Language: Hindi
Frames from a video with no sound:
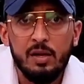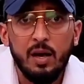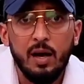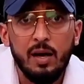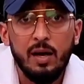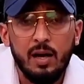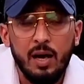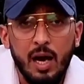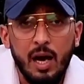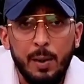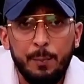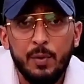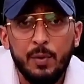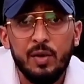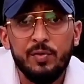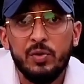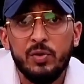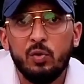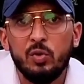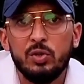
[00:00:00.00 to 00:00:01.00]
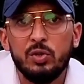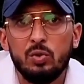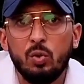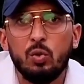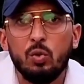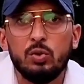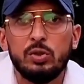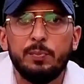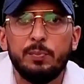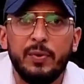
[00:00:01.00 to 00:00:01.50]
अगर आपका भी कोई
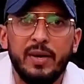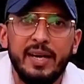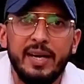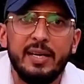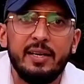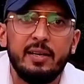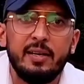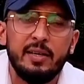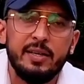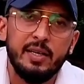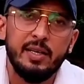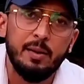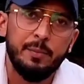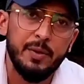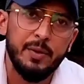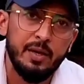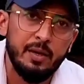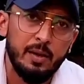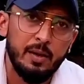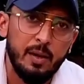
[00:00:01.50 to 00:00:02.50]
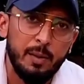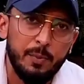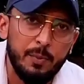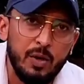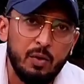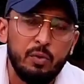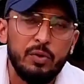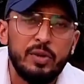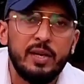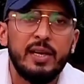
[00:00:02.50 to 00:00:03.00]
दोस्त फ्रेंड या फिर
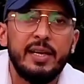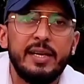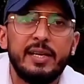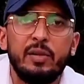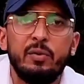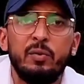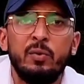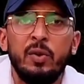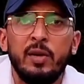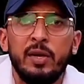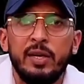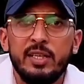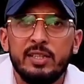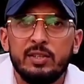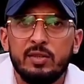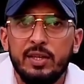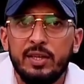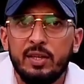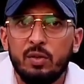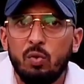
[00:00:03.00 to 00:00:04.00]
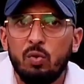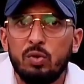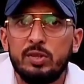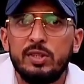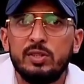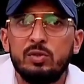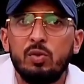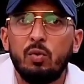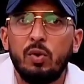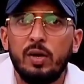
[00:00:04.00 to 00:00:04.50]
आपका कोई रिलेटिव इस इन
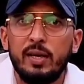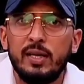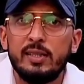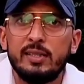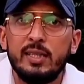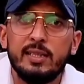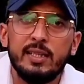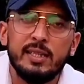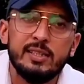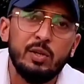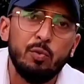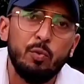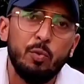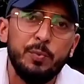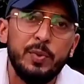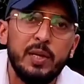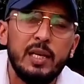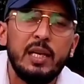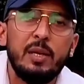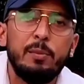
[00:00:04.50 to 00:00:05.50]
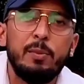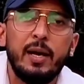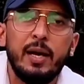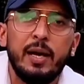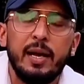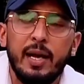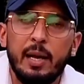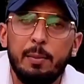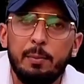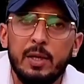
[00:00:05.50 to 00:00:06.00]
कोर्सेज को करना चाहता है चाहे वो बी लिव
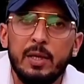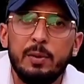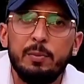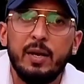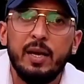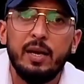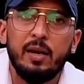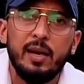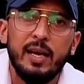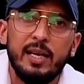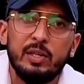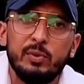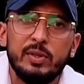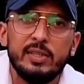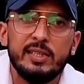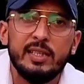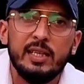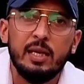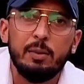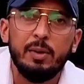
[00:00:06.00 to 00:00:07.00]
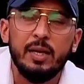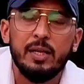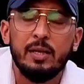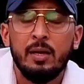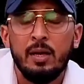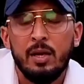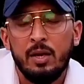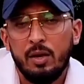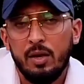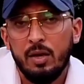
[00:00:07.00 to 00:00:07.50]
है एम लिव है ग्रेजुएशन के बाद
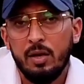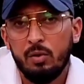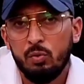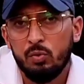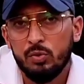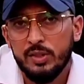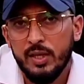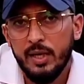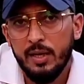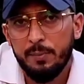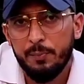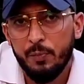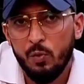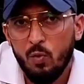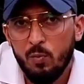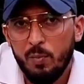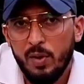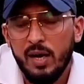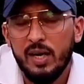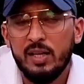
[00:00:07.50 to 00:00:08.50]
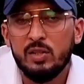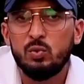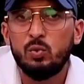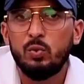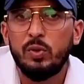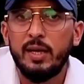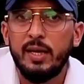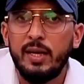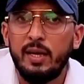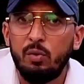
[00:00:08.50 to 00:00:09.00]
उसके फॉर्म आ
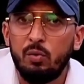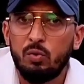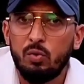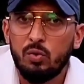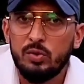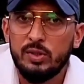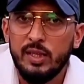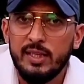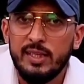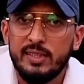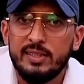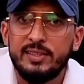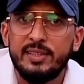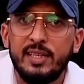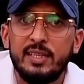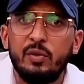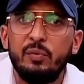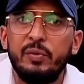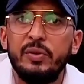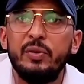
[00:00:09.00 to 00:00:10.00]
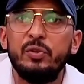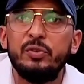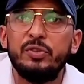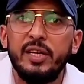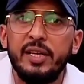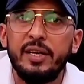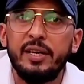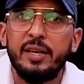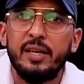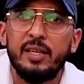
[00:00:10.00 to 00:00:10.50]
चुके हैं उनको ज़्यादा से ज़्यादा वीडियो
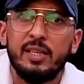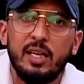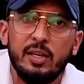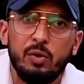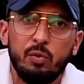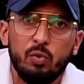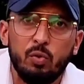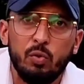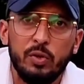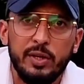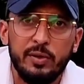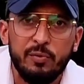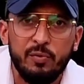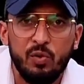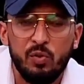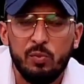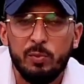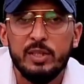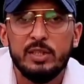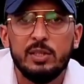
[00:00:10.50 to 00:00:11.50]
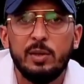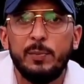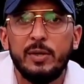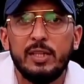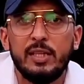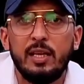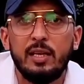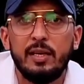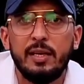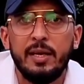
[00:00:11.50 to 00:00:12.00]
शेयर करें ताकि उनको इन्फॉर्मेशन
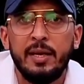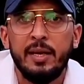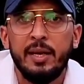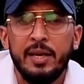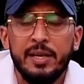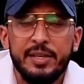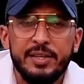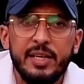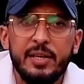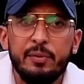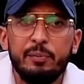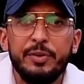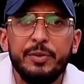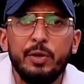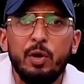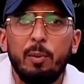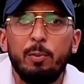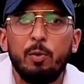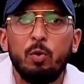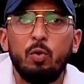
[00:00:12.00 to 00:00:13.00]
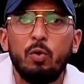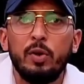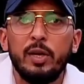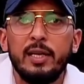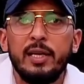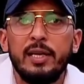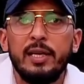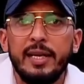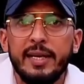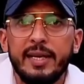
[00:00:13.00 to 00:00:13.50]
पता लगे यही वीडियो आप लोगों
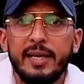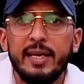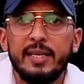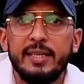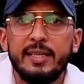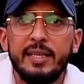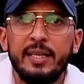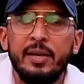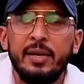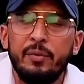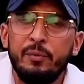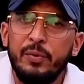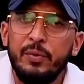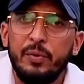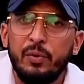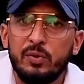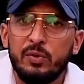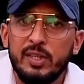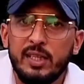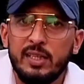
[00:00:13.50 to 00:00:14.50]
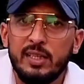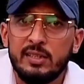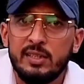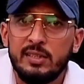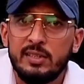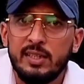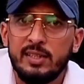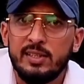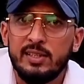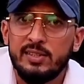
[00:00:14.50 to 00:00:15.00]
के लिए लेके आए थे वीडियो को ज़्यादा
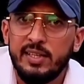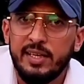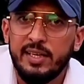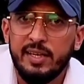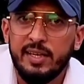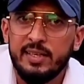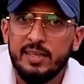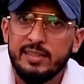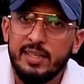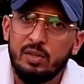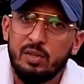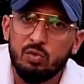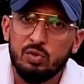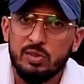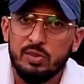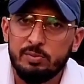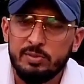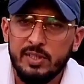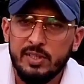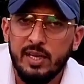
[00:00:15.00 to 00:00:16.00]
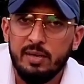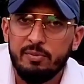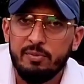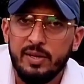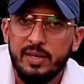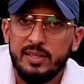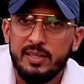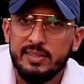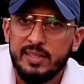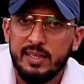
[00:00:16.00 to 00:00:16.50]
से ज़्यादा शेयर करें चैनल को सब्सक्राइब
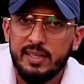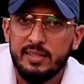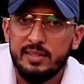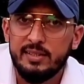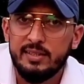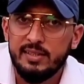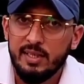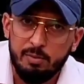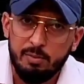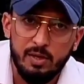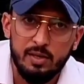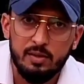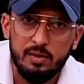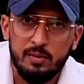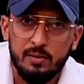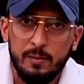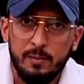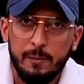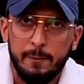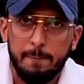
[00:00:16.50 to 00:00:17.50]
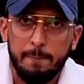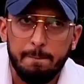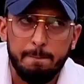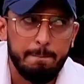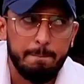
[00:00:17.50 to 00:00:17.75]
करें जय हिंद जय भारत